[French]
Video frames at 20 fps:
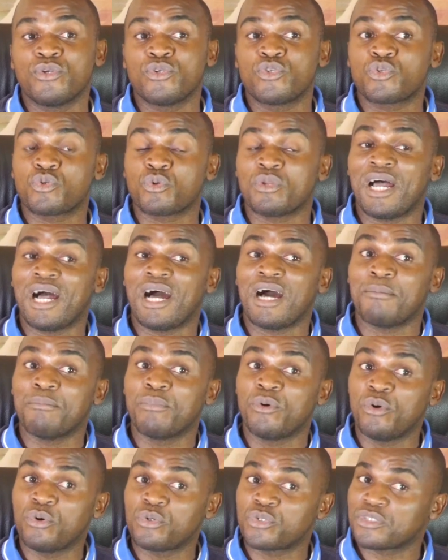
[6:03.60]
cela
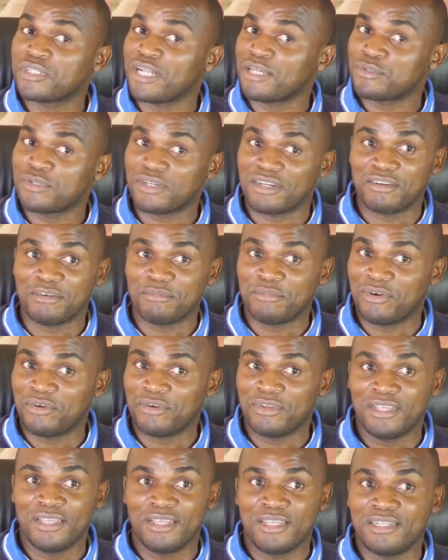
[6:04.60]
abroge
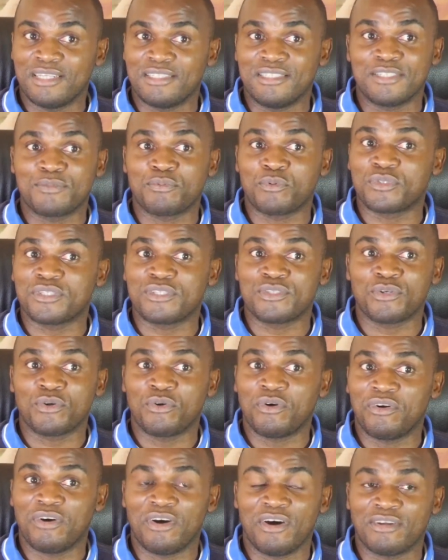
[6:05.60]
naturellement les
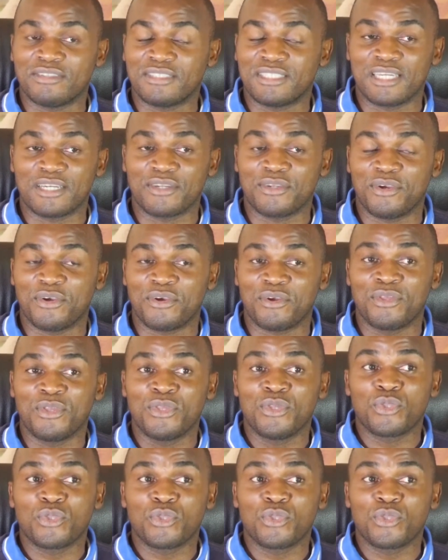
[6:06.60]
dispositions antérieures.